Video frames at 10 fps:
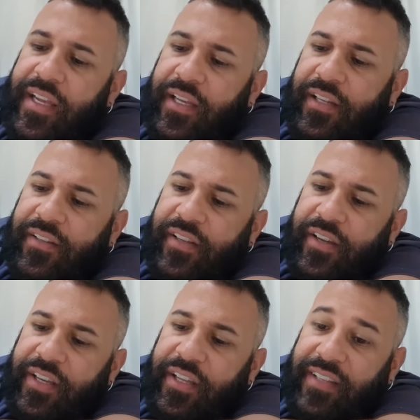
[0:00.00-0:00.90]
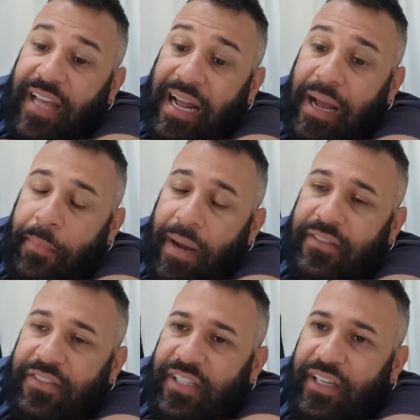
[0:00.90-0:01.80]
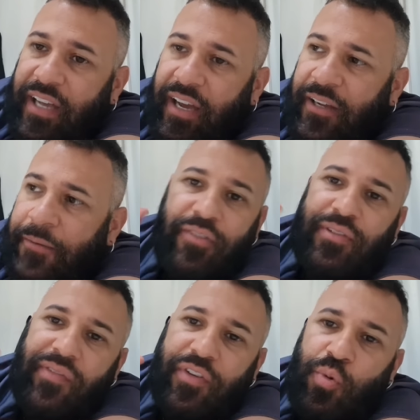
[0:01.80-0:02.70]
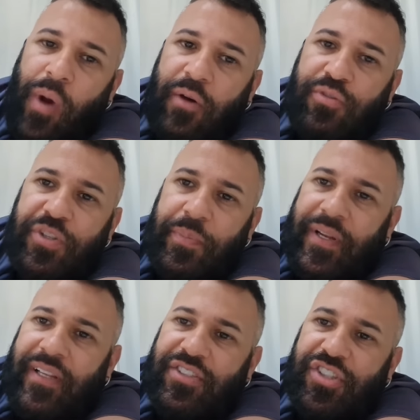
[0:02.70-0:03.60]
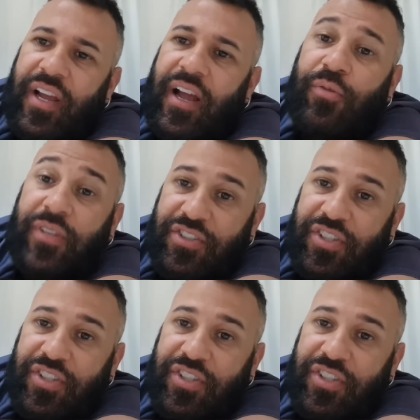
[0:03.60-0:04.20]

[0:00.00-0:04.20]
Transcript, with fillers: E Lidiane, que tinha acabado de ganhar, então estava no auge para eles chegar onde eles